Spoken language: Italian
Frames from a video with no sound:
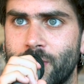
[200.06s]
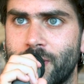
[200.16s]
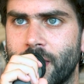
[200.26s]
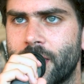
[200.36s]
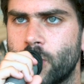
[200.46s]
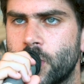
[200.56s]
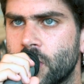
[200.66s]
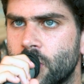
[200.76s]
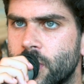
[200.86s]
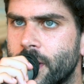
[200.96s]
così ed è
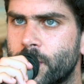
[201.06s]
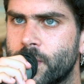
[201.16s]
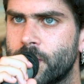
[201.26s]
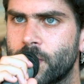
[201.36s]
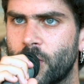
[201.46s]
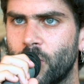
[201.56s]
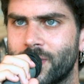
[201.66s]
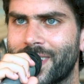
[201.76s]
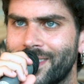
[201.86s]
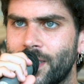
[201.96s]
uscito così.
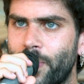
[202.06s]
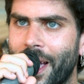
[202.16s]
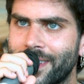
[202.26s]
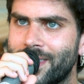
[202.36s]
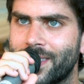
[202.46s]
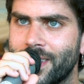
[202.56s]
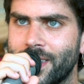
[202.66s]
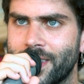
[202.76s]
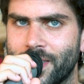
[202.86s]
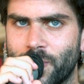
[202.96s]
Con tanti
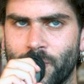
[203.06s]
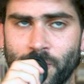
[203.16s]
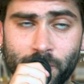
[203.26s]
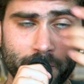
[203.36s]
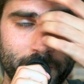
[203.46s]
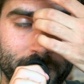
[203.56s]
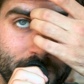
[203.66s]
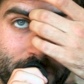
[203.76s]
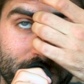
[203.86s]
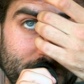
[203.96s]
pezzi,
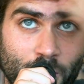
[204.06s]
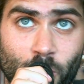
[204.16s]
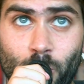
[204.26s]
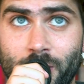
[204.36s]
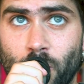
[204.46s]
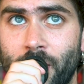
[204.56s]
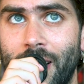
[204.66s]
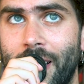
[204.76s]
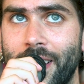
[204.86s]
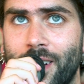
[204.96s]
con quei suoni
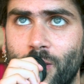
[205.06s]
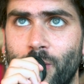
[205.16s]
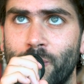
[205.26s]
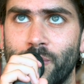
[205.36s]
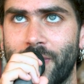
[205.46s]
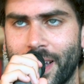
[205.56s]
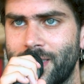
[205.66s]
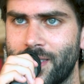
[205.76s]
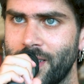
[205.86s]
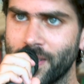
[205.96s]
lì, con
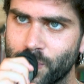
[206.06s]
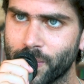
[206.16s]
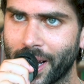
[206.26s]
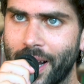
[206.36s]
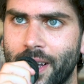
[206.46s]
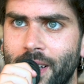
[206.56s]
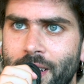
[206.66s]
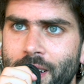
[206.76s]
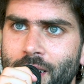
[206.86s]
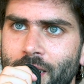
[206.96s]
testi magari
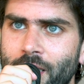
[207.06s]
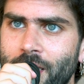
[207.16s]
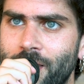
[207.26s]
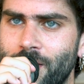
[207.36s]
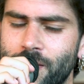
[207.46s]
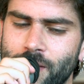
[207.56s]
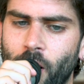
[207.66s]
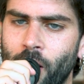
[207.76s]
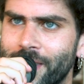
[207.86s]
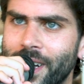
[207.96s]

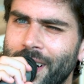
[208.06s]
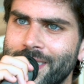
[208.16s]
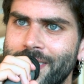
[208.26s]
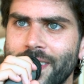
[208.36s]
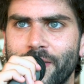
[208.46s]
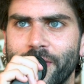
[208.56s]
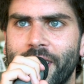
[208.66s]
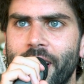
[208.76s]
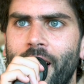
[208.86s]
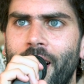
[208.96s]
non da
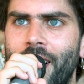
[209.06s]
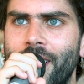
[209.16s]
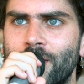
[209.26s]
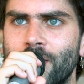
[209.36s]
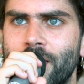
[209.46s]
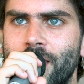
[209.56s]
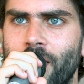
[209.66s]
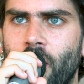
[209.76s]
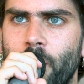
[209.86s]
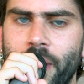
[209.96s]
classifica, non tante
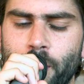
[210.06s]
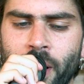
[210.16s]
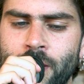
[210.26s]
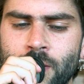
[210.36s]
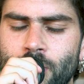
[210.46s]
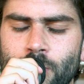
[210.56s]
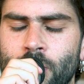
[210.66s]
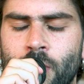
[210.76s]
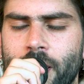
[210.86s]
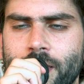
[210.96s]
robe, mai
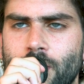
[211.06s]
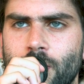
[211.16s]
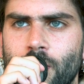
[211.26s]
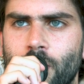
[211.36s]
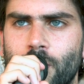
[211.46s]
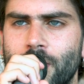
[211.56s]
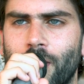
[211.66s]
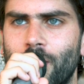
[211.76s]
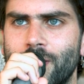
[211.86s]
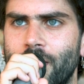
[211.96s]
nessuno ha detto questa
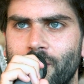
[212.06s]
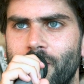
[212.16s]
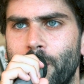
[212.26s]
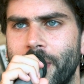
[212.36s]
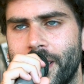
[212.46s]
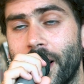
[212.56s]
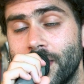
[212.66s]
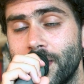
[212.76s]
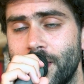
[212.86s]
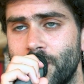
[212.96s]
cosa non va bene,
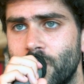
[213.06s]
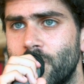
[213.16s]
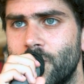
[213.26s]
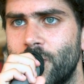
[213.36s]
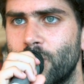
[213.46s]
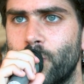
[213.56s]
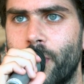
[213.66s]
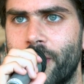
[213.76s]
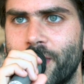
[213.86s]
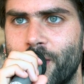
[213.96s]
anzi ci
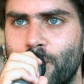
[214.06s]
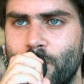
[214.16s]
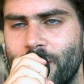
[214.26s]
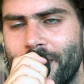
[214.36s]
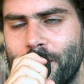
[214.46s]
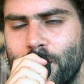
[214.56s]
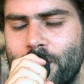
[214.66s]
supportano, quindi